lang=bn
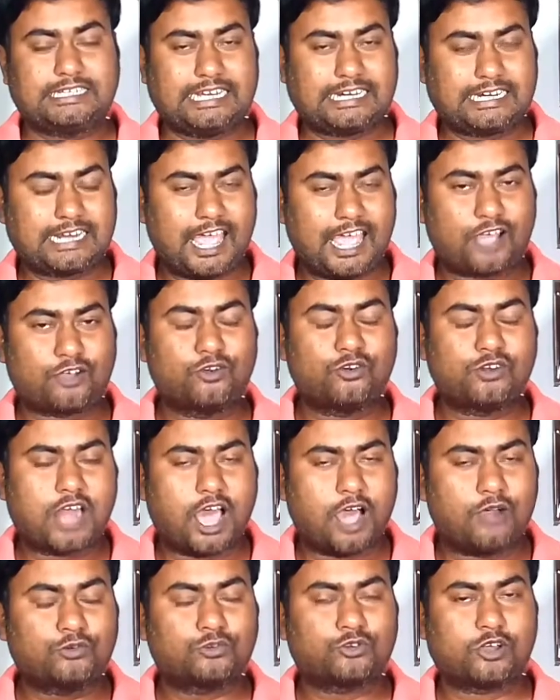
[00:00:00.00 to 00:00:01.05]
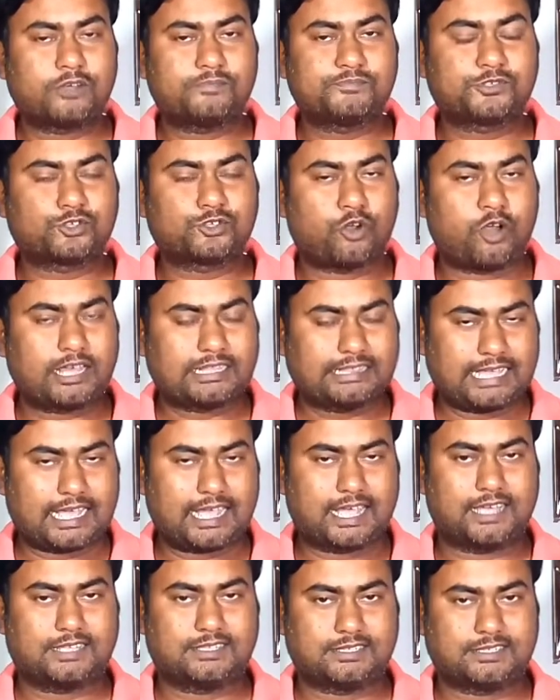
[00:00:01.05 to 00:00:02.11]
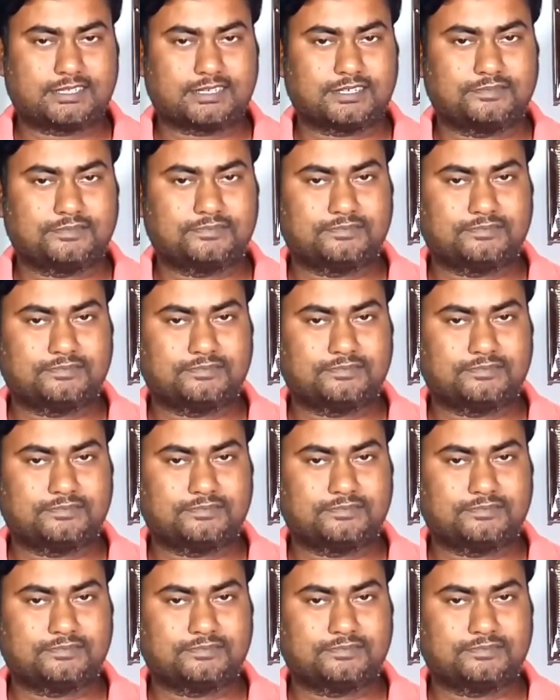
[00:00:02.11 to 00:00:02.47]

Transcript: সেটা এখন আউট অফ স্টক দেখাচ্ছে